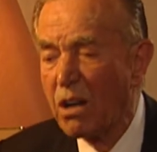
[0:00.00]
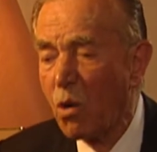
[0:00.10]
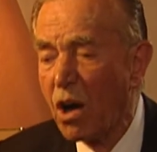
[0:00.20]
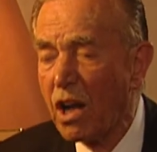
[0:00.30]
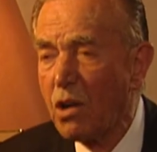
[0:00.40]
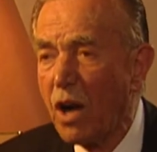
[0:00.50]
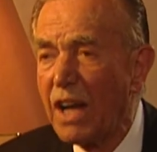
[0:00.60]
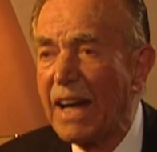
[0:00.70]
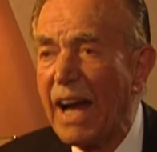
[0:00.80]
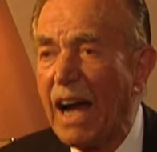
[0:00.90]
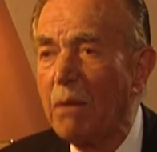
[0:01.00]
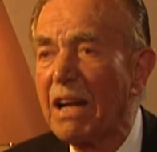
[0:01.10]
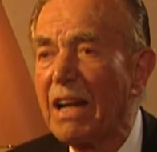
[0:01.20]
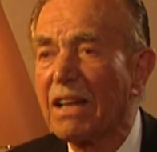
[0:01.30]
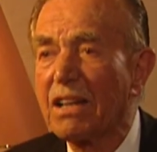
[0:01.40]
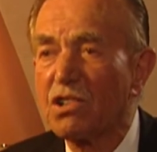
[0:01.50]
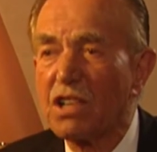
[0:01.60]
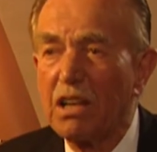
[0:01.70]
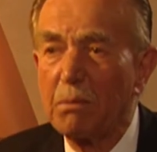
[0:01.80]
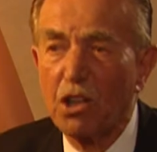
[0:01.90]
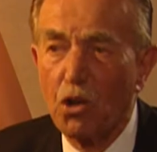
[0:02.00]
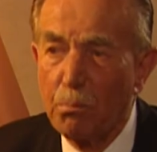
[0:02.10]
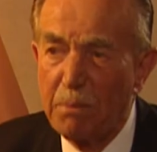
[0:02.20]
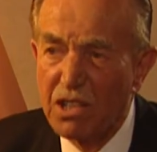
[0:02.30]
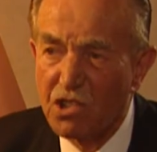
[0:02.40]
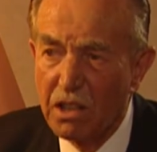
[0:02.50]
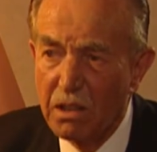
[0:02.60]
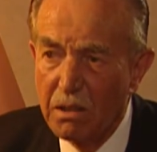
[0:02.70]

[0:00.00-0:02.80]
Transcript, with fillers: وقال له أنا أحمل لك رسالة من جلوب باشا